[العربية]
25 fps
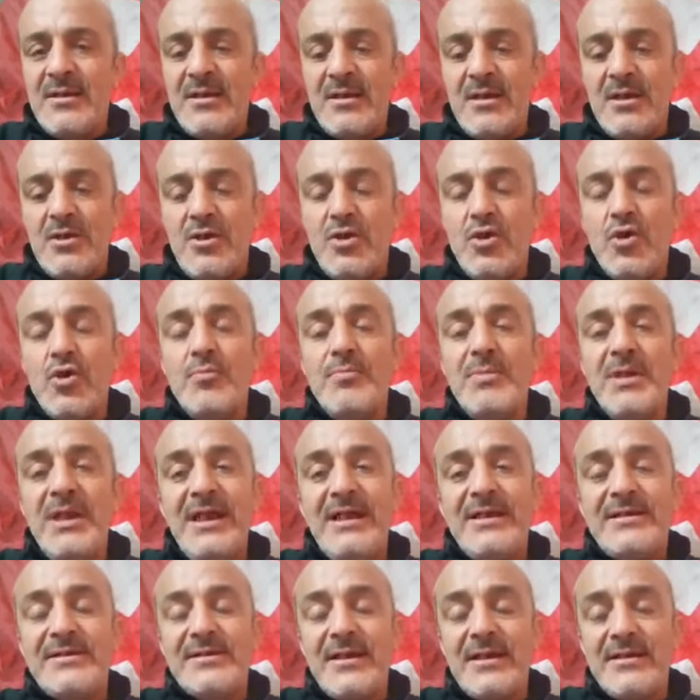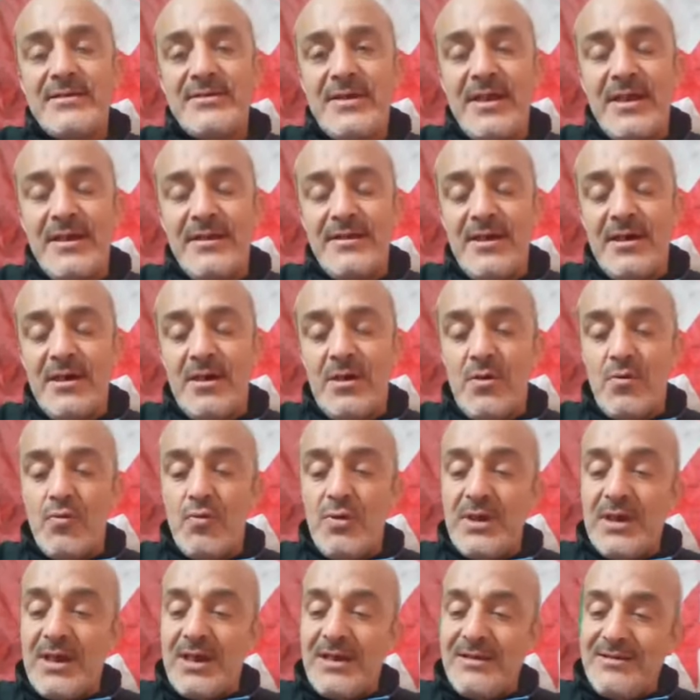اليوم الحصه تاعنا
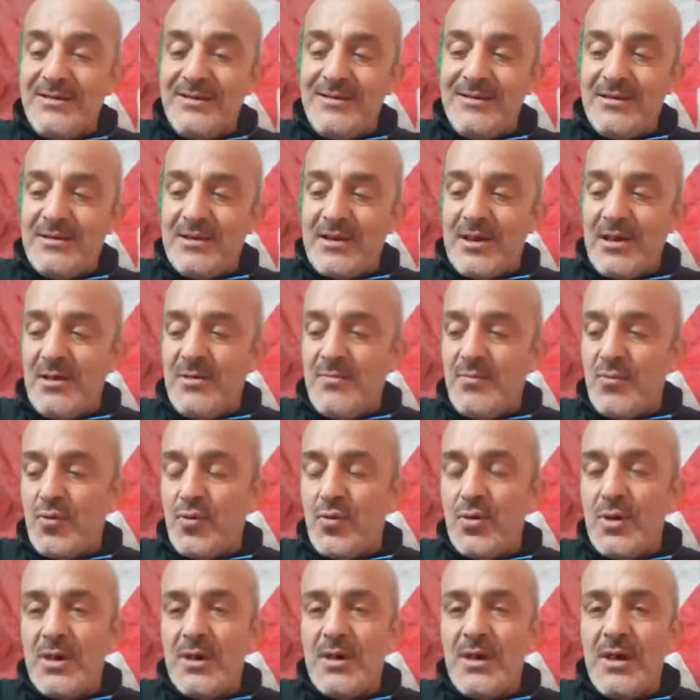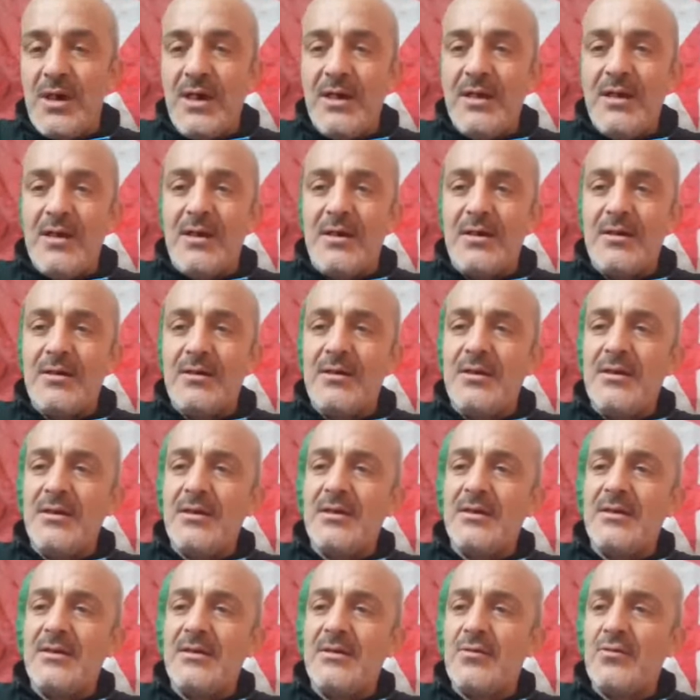وين غادي نتكلموا على
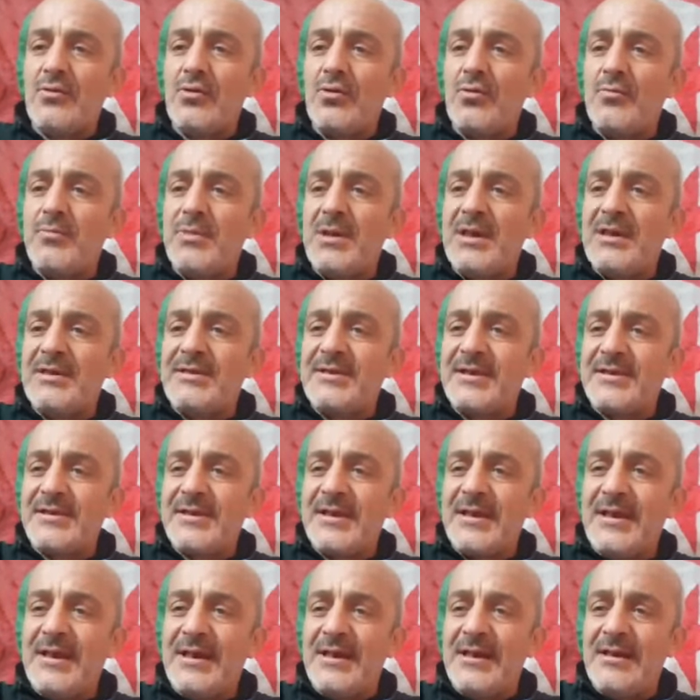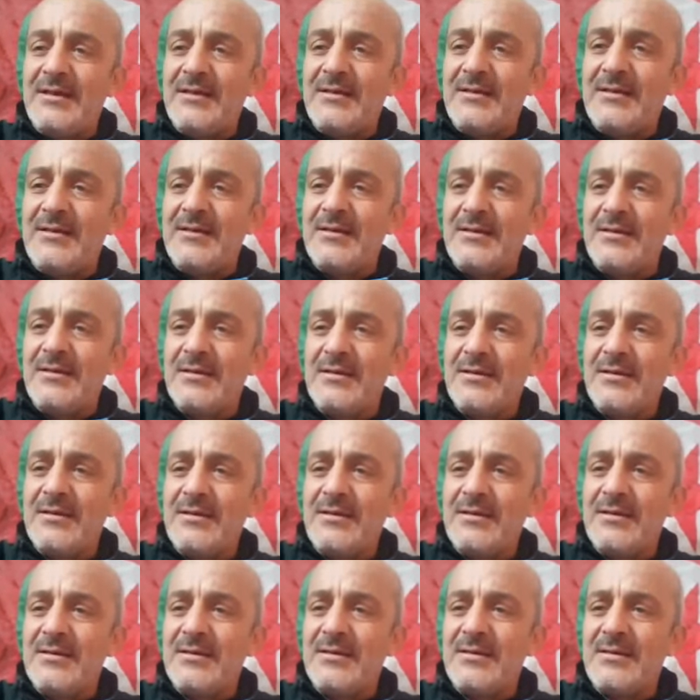نقولوا بلي التصريح
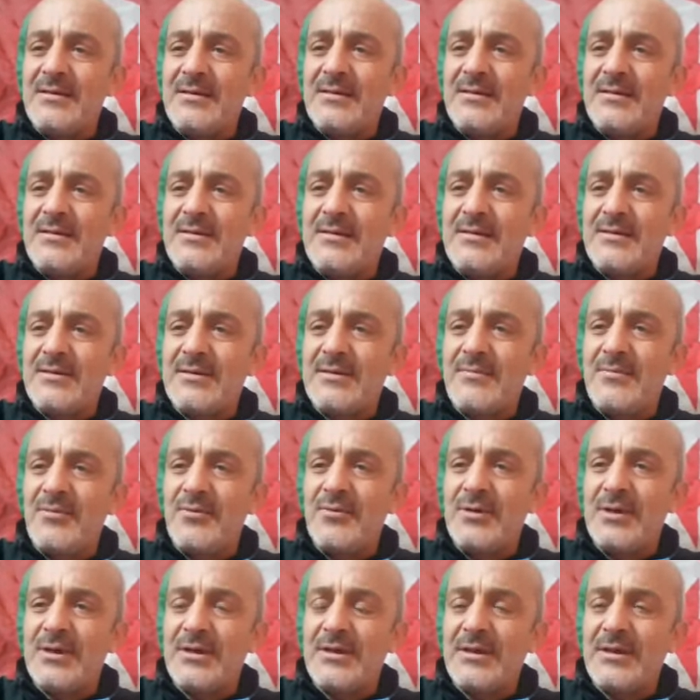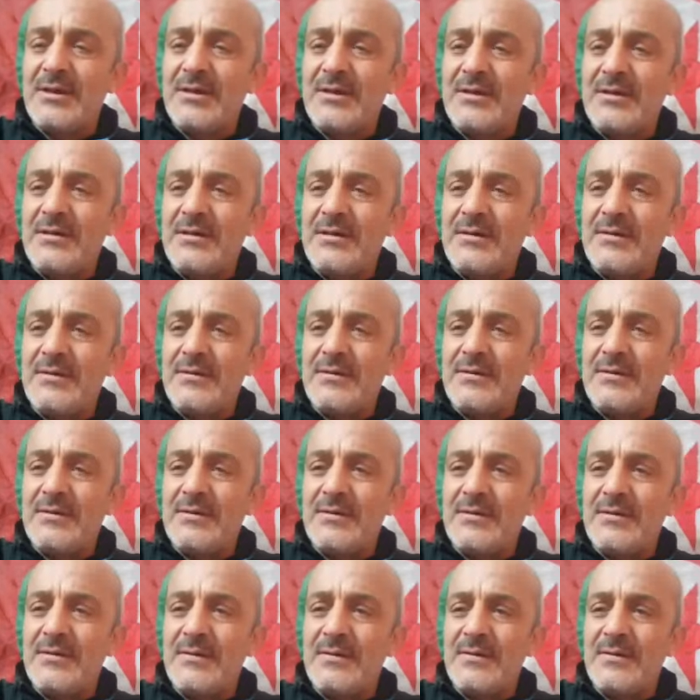اسمحوا لنا دقيقه
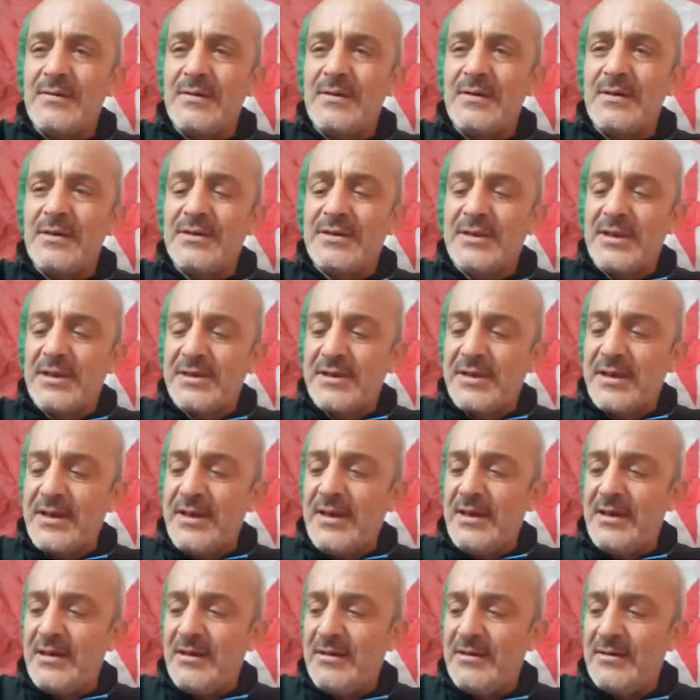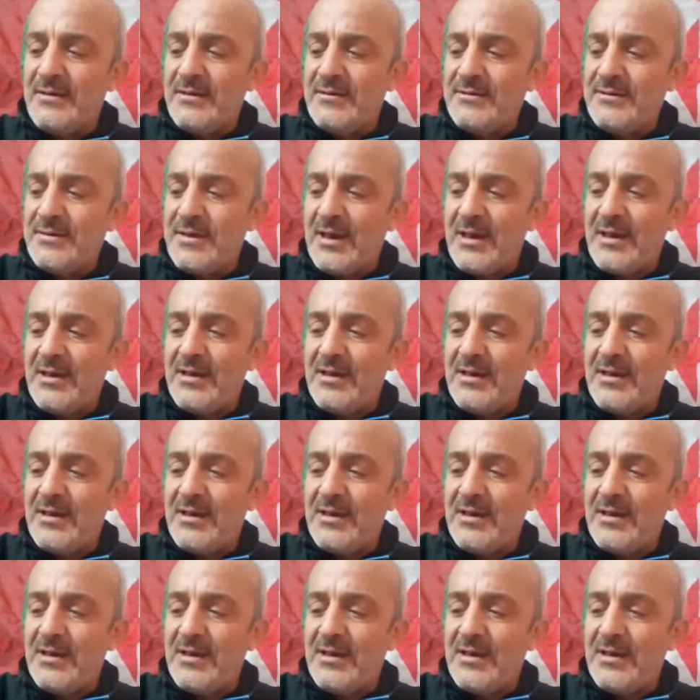التصريح تاع